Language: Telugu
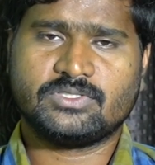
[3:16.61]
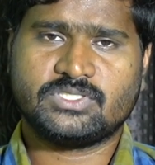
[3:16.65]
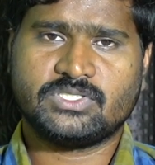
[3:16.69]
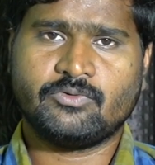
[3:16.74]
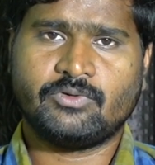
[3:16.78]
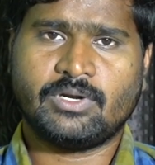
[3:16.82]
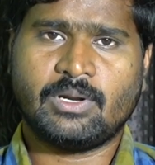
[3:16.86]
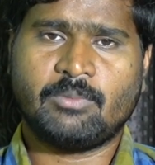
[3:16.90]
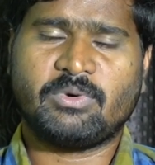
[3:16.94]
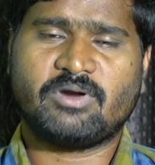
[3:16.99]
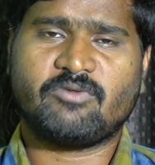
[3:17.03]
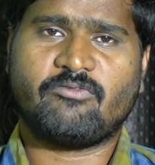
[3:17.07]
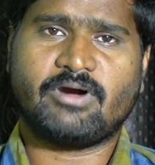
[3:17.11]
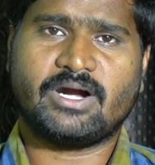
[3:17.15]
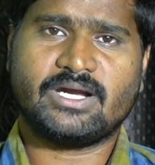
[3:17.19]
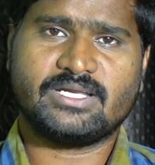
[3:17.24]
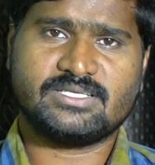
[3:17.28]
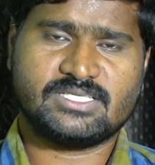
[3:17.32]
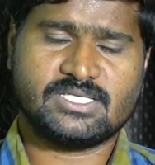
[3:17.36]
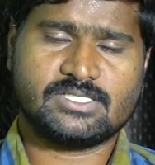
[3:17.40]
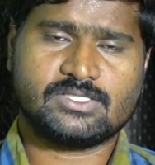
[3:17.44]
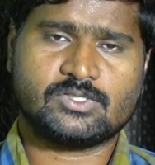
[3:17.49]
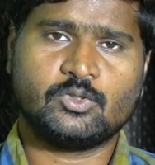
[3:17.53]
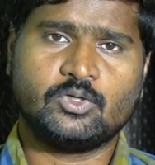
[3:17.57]
జీవో నెంబర్
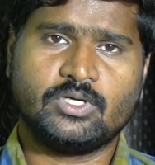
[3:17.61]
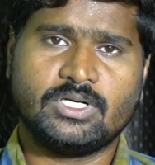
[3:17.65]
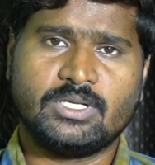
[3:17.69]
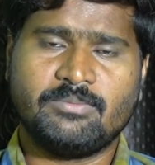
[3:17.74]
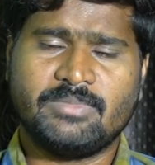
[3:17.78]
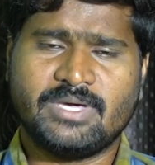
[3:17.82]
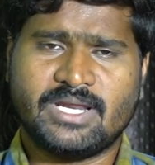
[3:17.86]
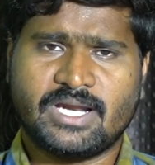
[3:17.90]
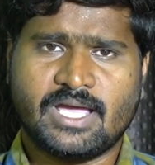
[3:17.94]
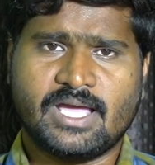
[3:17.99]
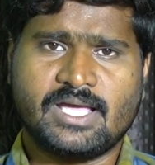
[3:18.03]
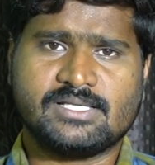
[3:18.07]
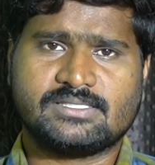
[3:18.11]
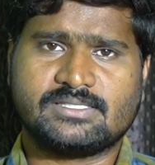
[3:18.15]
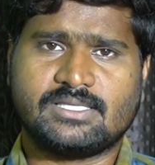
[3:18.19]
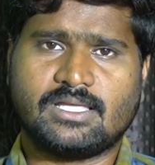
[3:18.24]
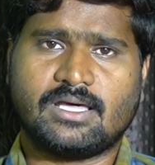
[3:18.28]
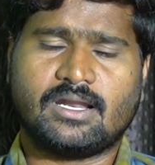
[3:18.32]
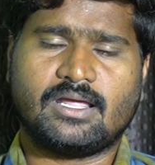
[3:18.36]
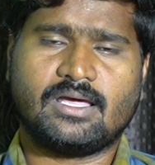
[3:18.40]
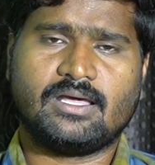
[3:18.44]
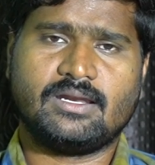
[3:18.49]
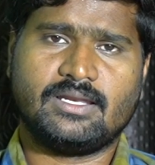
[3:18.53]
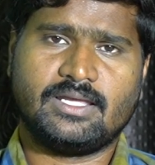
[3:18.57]
ఫార్టీ సిక్స్ నుండి
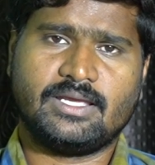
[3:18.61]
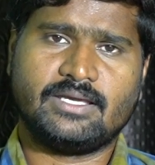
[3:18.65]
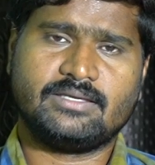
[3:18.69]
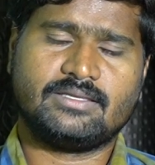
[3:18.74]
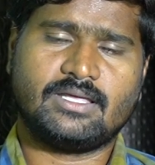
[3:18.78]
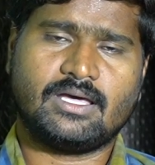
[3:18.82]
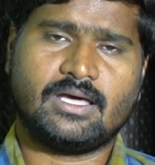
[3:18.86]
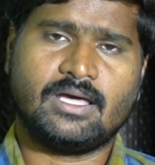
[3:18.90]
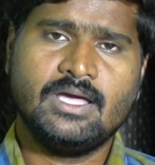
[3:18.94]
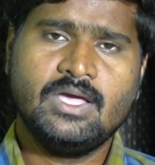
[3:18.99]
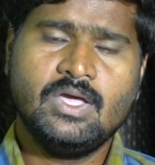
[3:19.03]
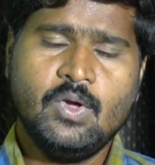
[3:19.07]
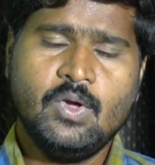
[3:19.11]
మినహాయిస్తారా లేదా